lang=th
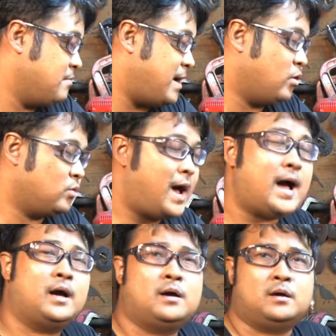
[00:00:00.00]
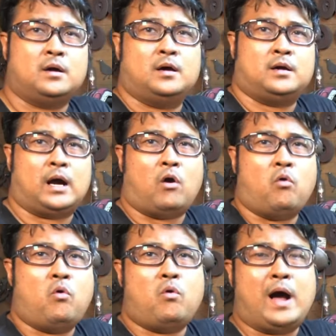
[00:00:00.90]
ปรากฏว่าเขา
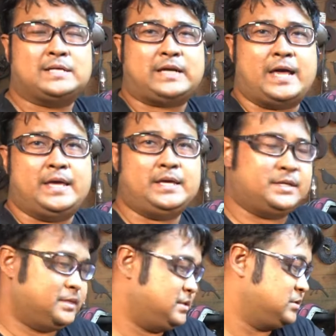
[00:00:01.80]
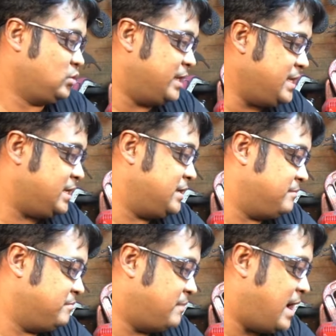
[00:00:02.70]
อาศัยตรงนี้
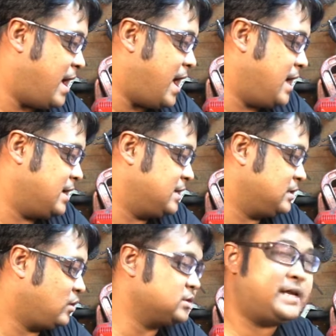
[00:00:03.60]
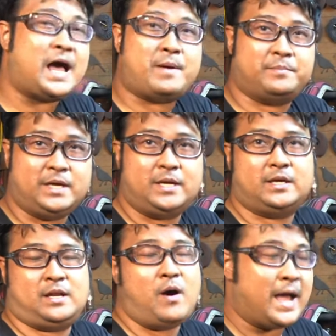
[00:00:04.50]
มาโฆษณาแบบนี้
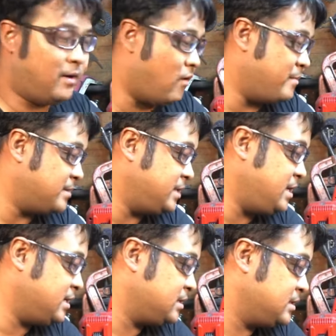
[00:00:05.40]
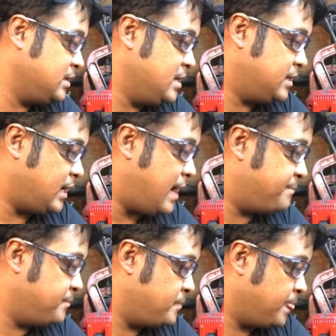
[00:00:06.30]
แล้วขายของแบบนี้ นะครับ
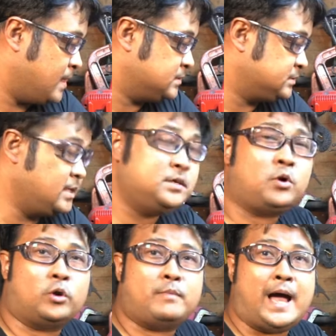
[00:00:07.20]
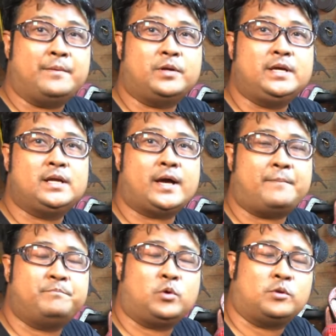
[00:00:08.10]
ซึ่งกฎหมายพอดีเลยค
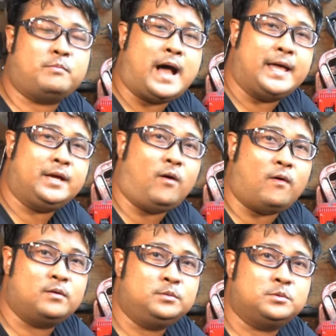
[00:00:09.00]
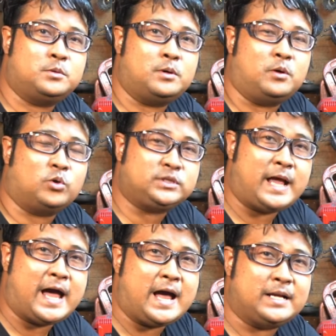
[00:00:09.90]
รับกฎหมายของโฆษ
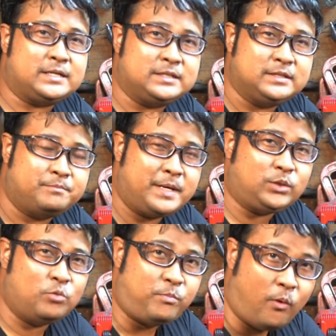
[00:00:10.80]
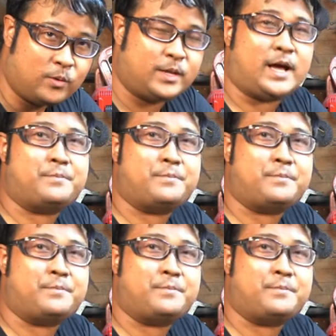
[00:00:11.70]
ณาไม่ตรงปกนะค